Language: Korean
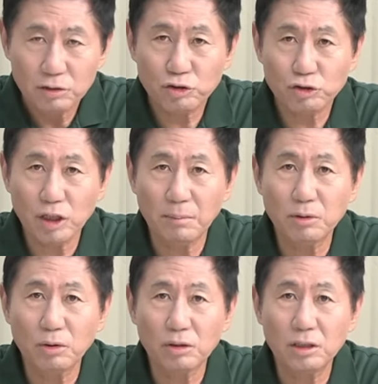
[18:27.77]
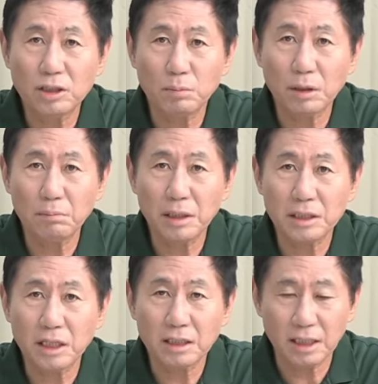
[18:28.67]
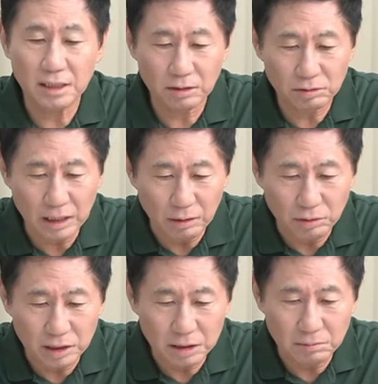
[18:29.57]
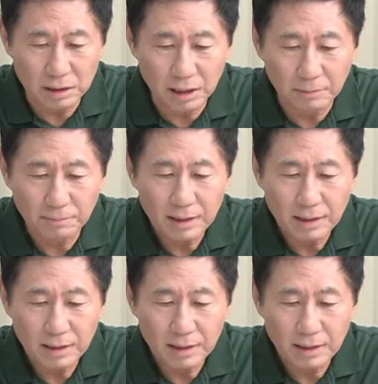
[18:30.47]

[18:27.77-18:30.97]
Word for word: 충암고를 전면 배치했다는 얘기도 나오고 있습니다.